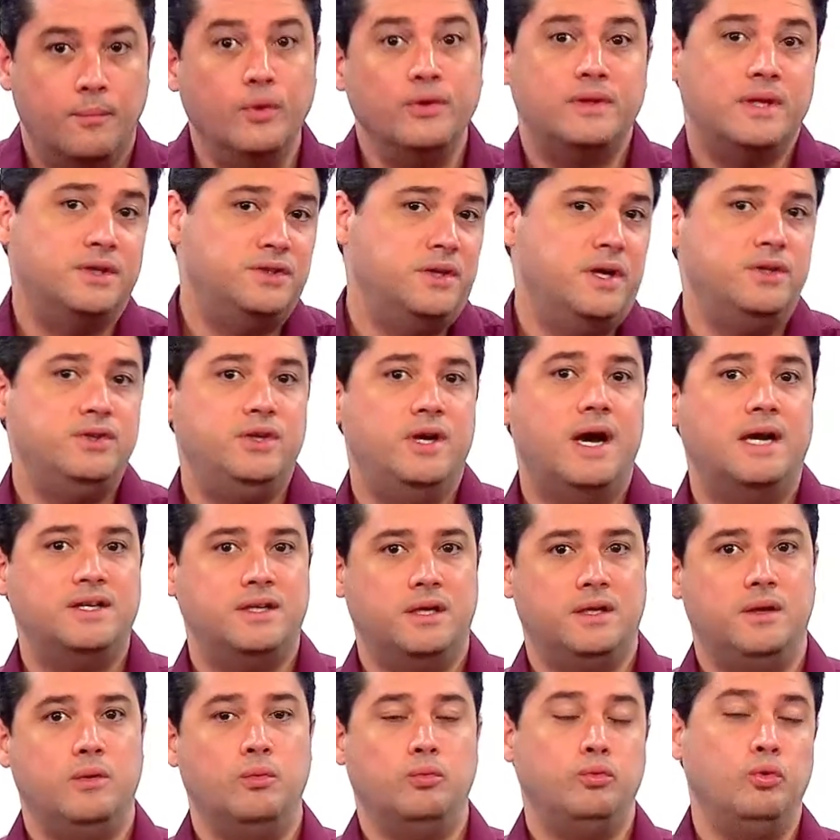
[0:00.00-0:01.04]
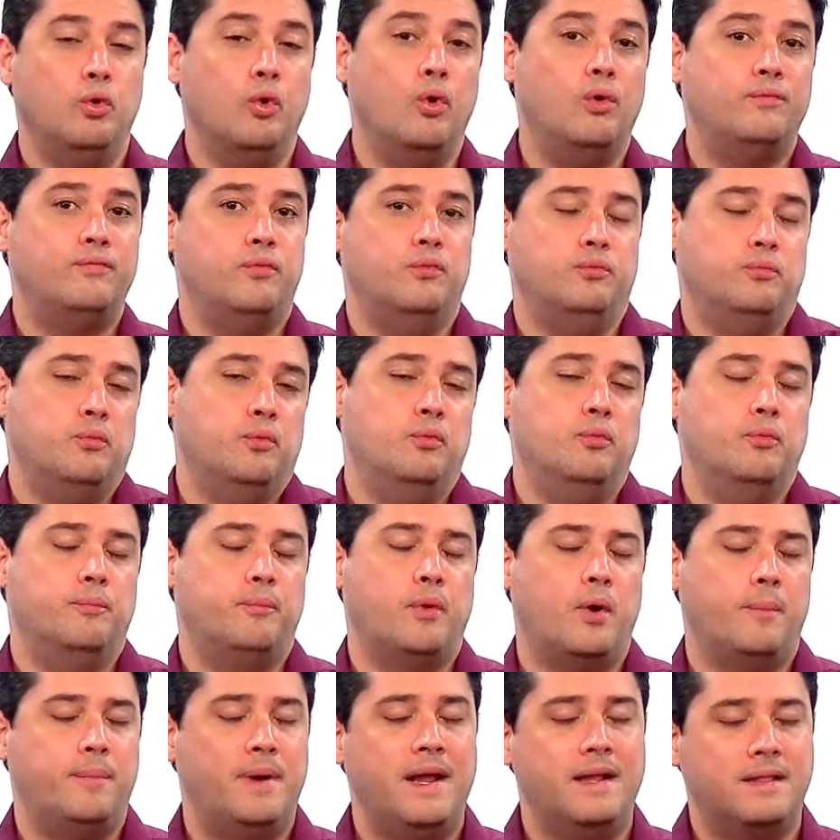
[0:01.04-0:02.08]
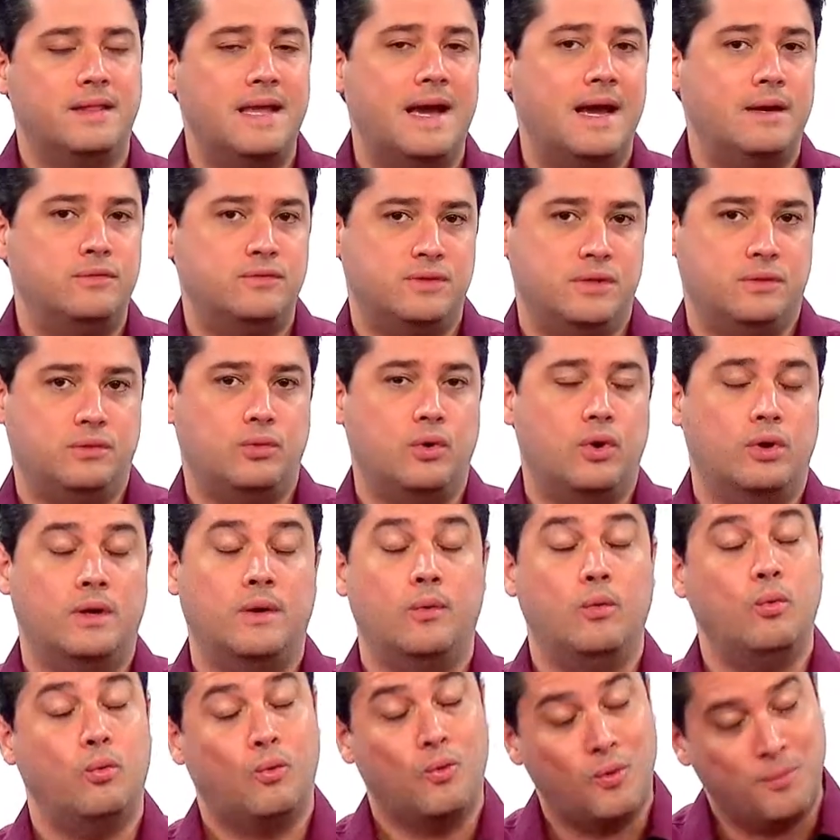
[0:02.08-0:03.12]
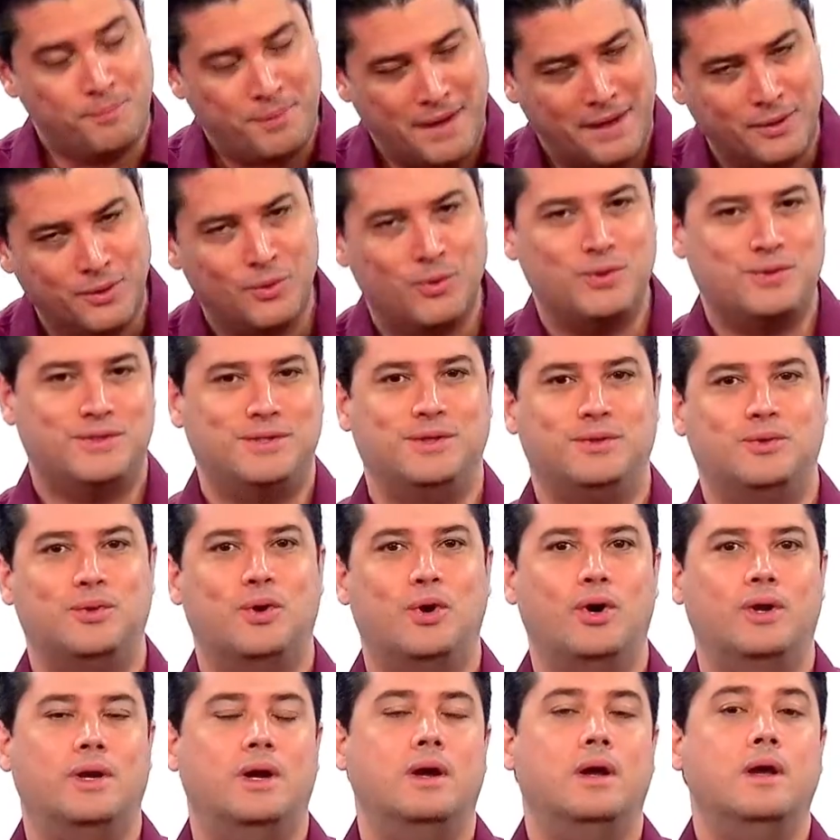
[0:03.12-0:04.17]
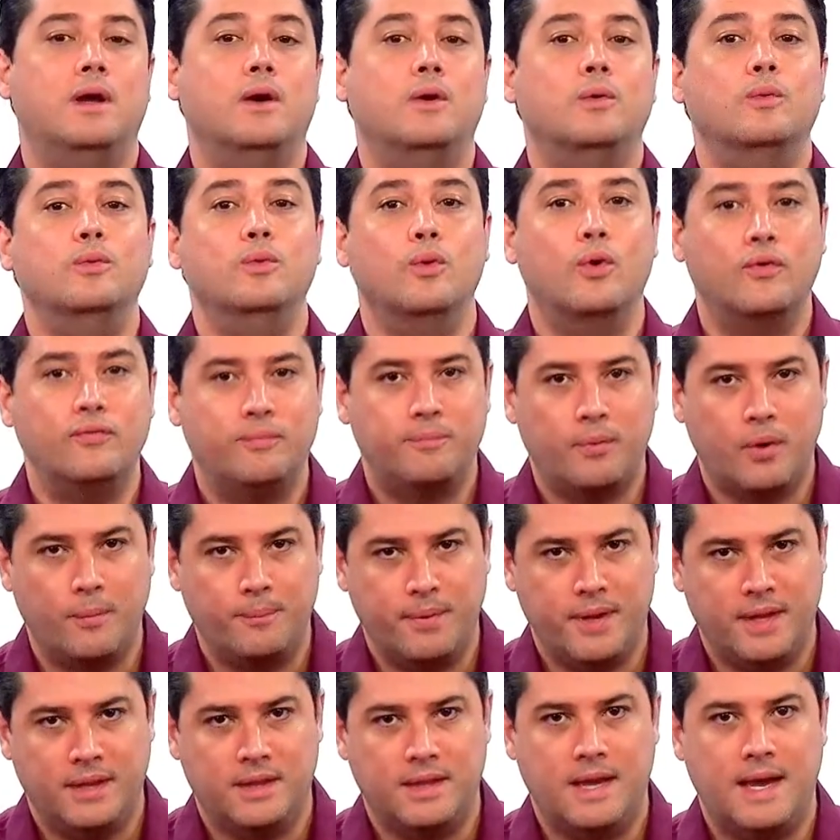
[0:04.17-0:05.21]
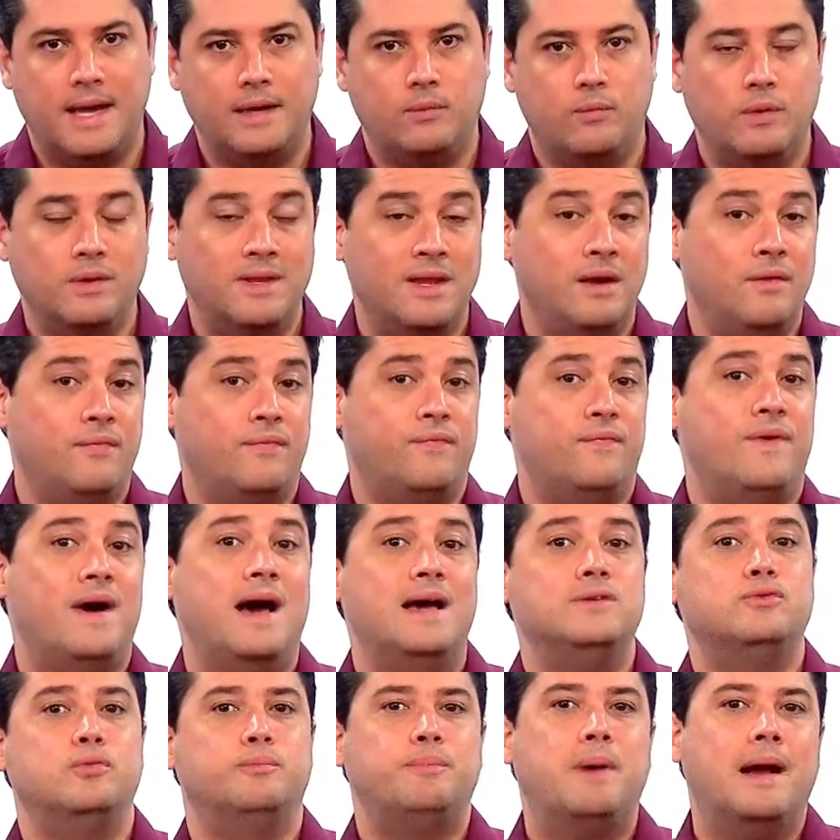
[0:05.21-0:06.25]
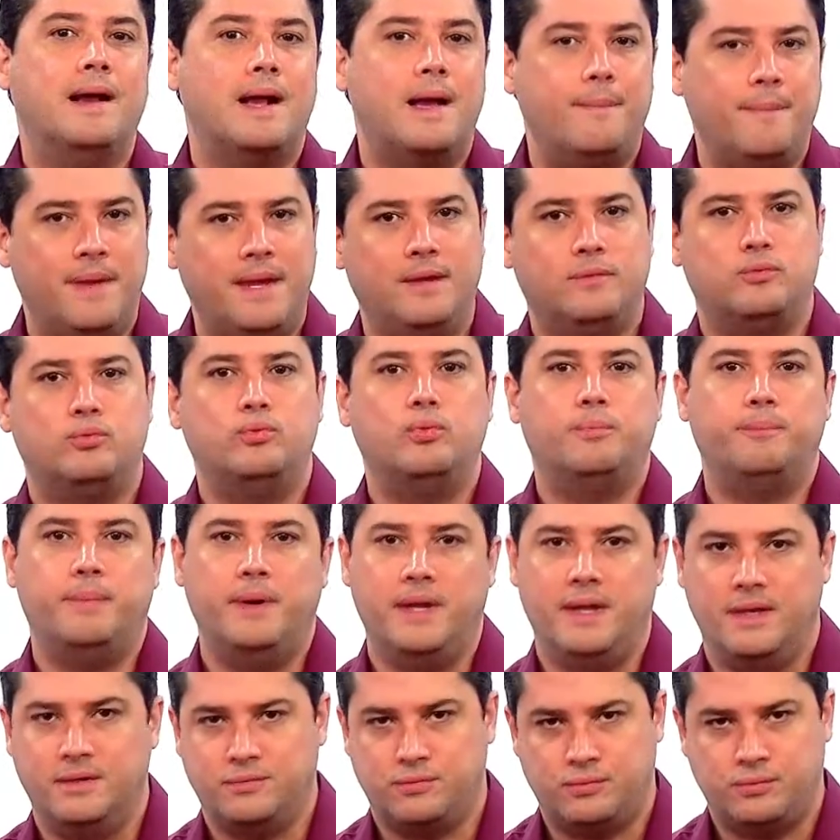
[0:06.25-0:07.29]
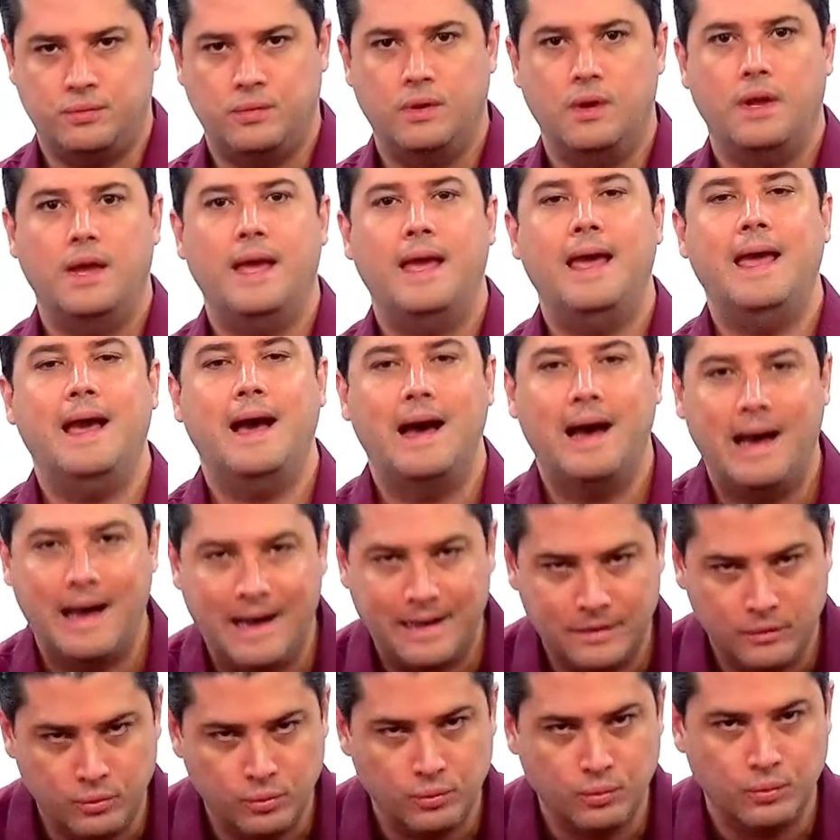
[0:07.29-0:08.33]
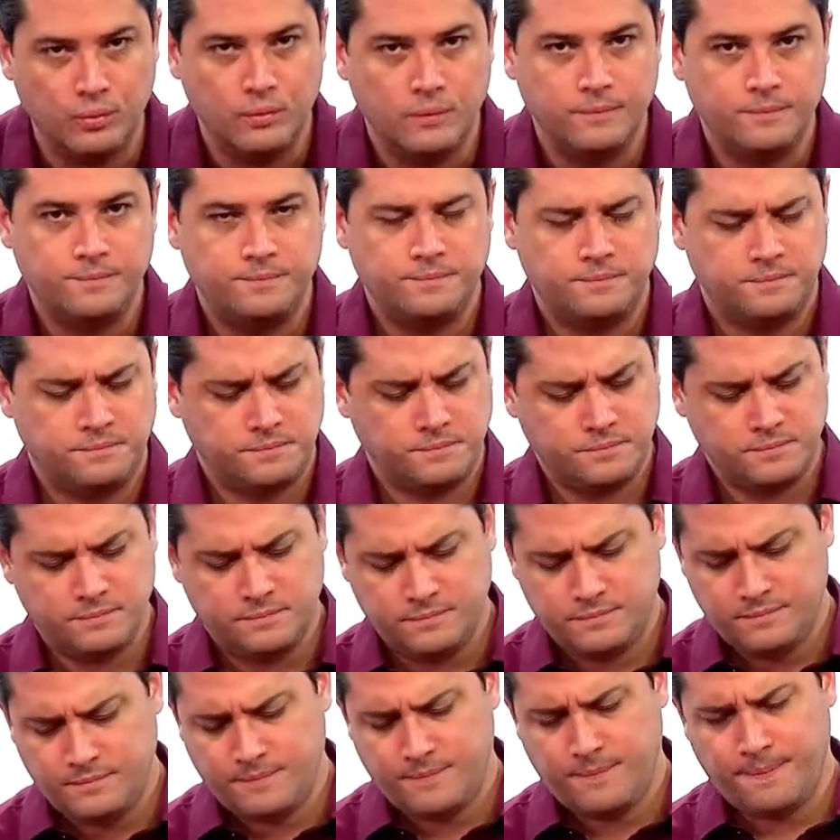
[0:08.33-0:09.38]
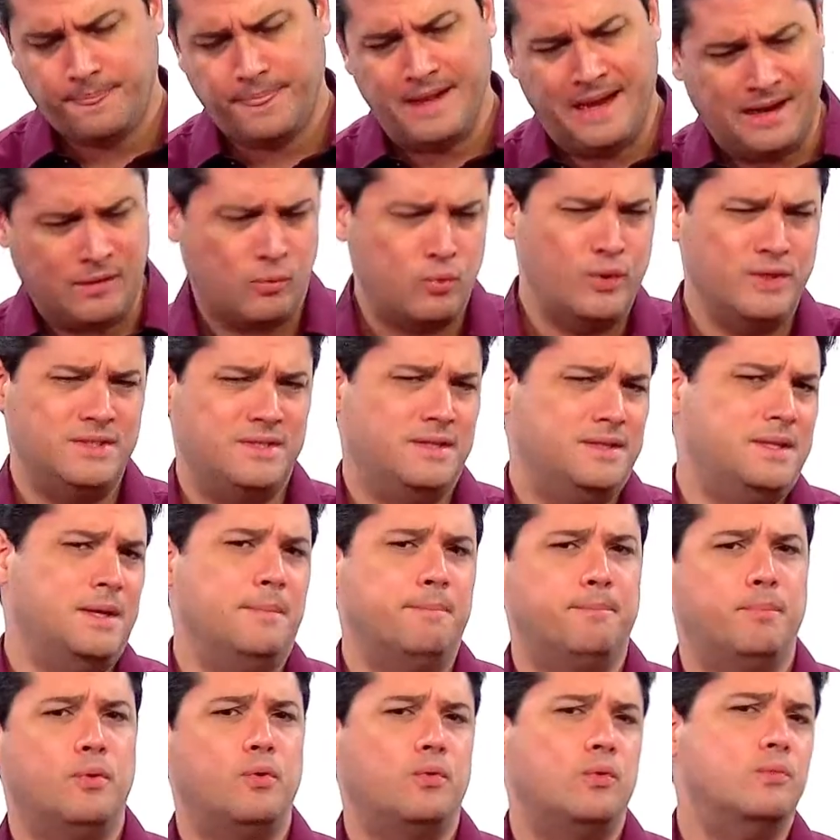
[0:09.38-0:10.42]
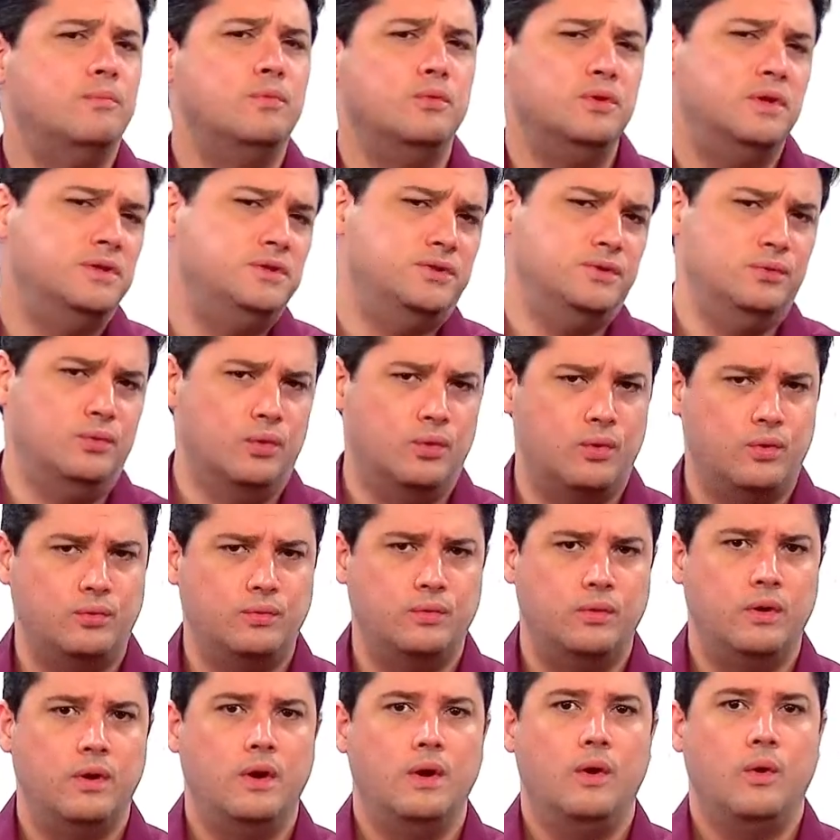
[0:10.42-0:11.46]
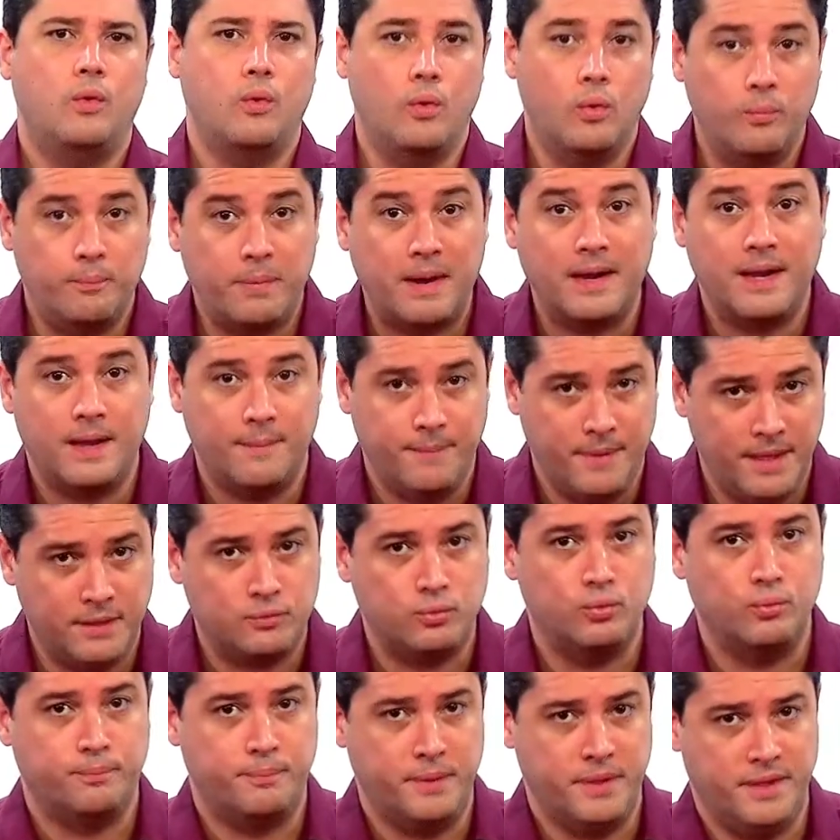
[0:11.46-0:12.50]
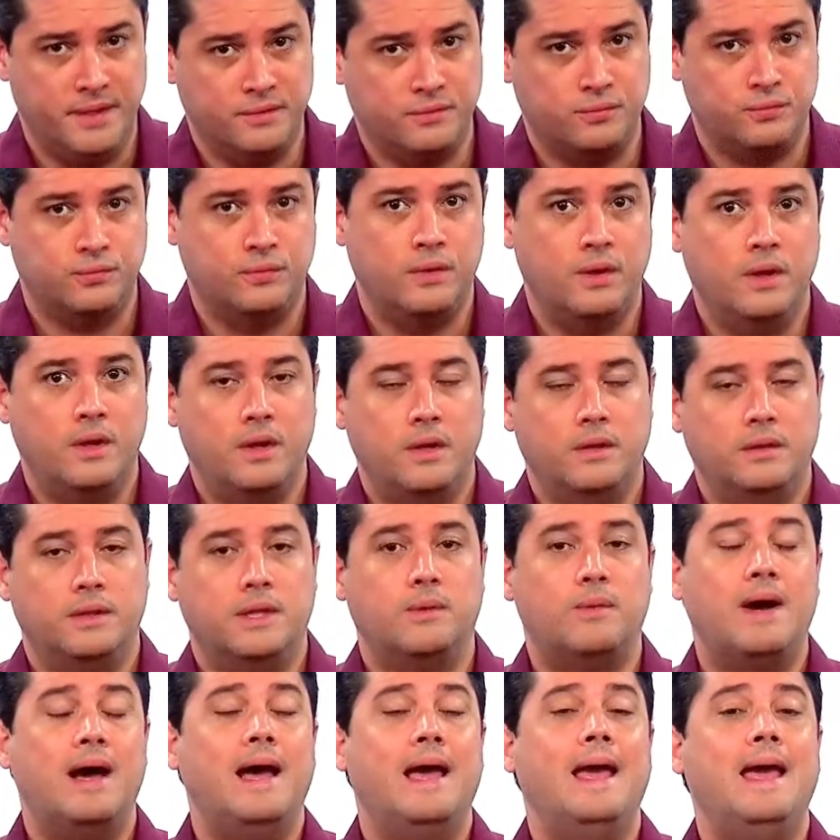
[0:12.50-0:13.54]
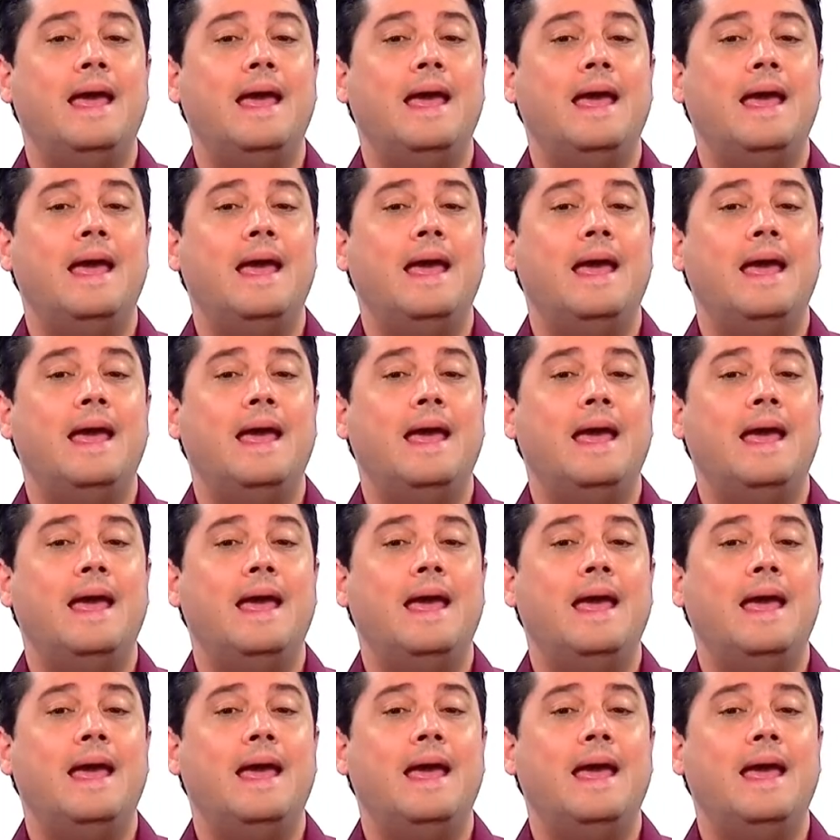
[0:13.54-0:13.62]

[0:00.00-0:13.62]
Muita gente acha que o novo o proprietário se torna, o comprador se torna o novo proprietário quando ele faz o pagamento do preço. Errado. A coisa tampouco muda de dono com o pagamento do preço. Então a